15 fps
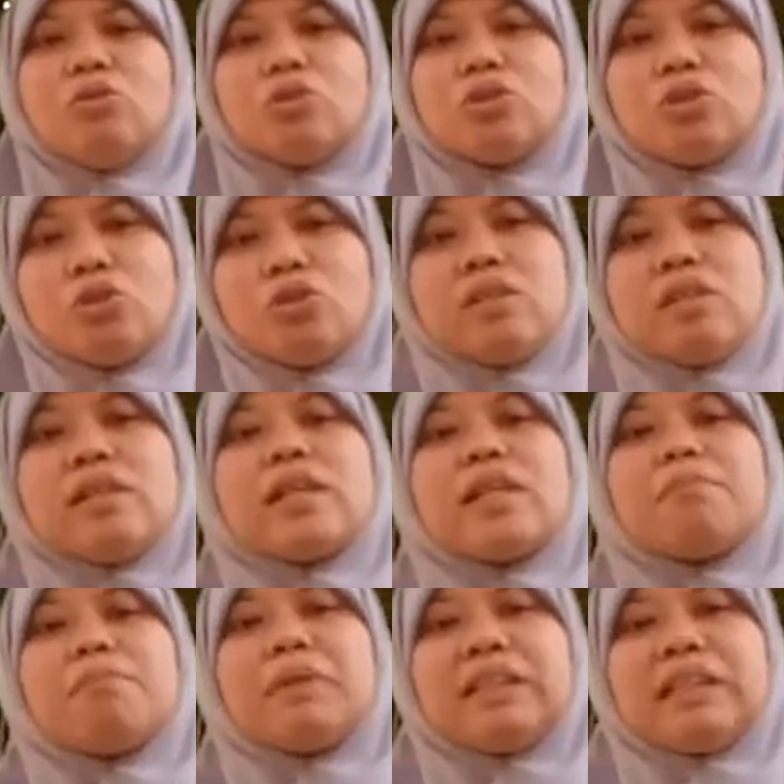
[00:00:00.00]
untuk
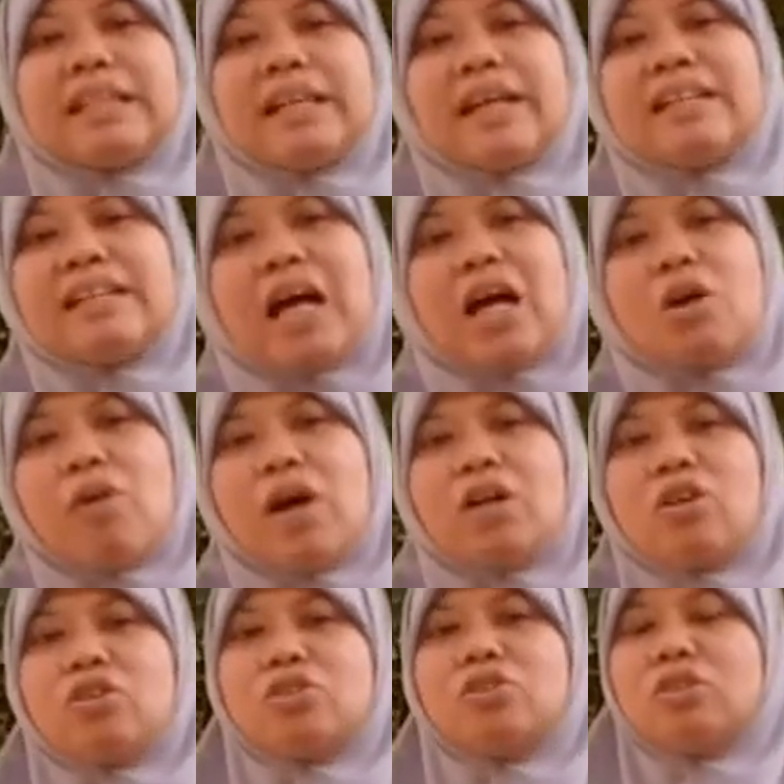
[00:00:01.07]
kepentingan dakwah
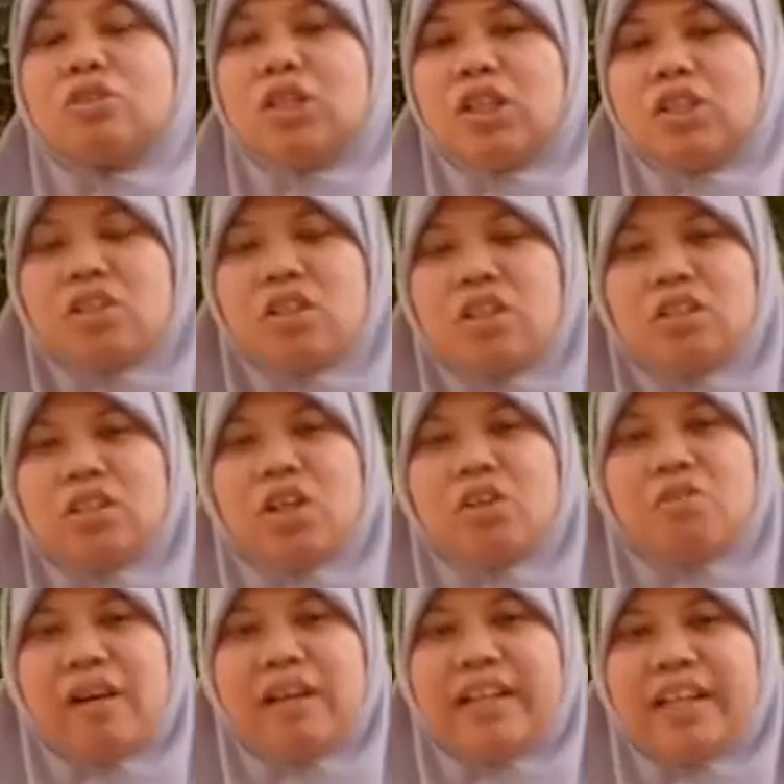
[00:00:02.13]
Rasulullah
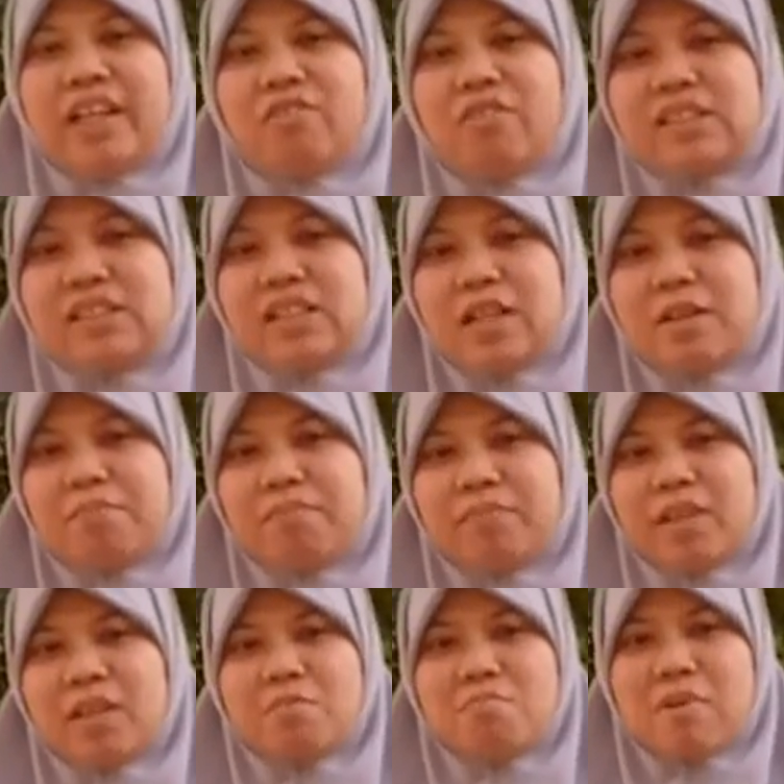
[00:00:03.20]
Shallallahu Alaihi Wasallam.
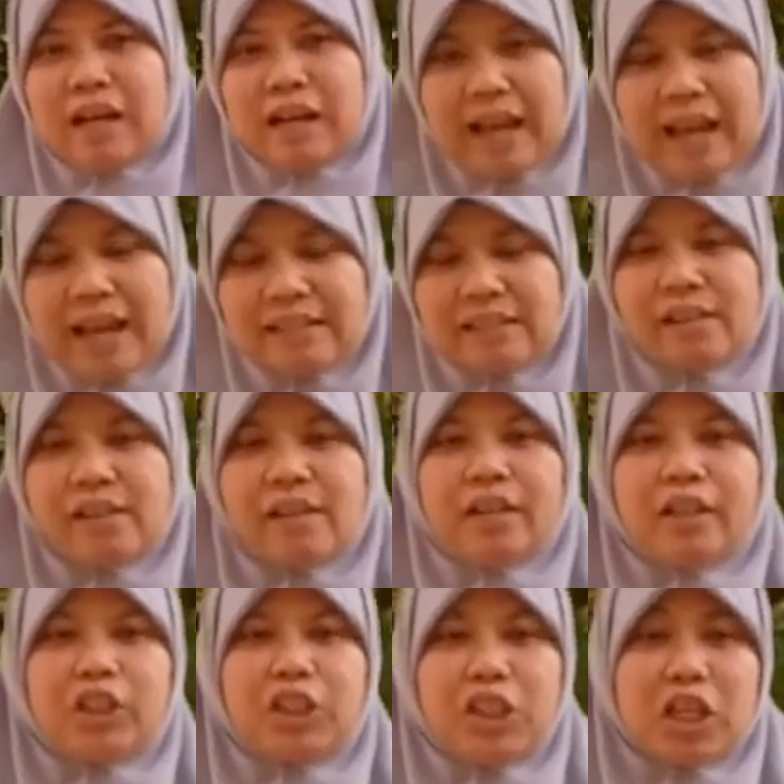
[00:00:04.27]
Bahkan
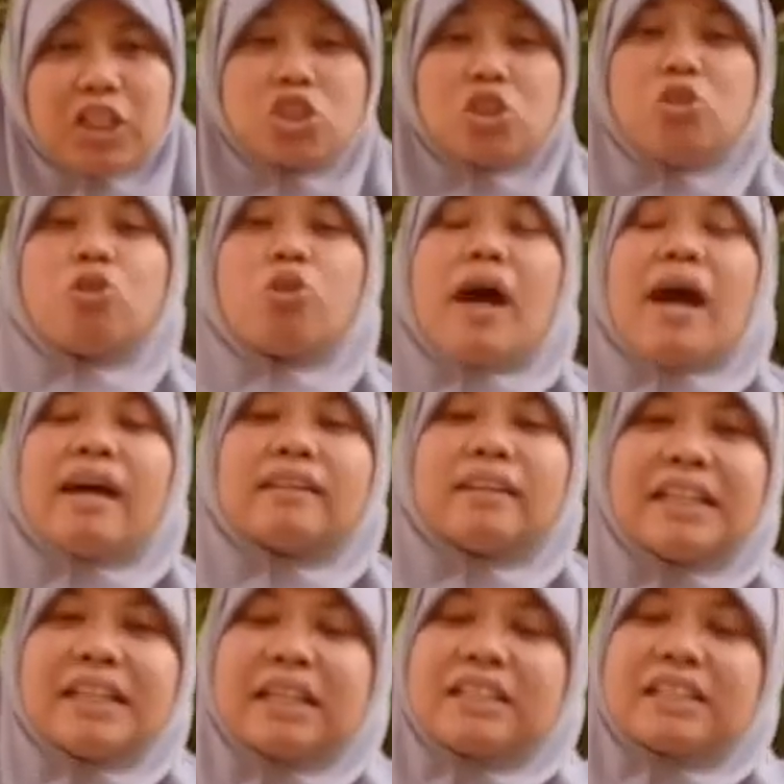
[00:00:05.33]
ketika seluruh
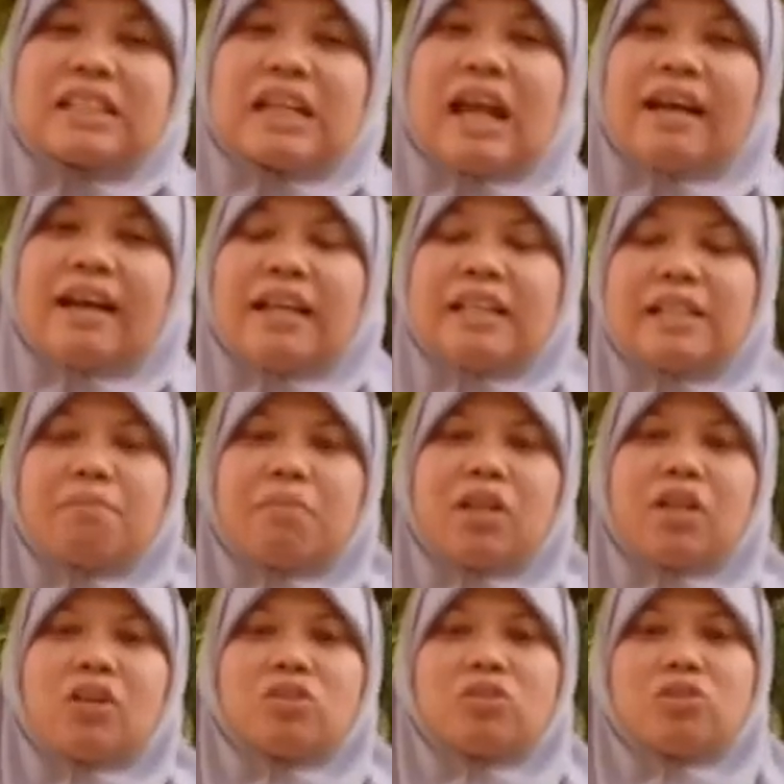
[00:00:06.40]
hartanya diserahkan kepada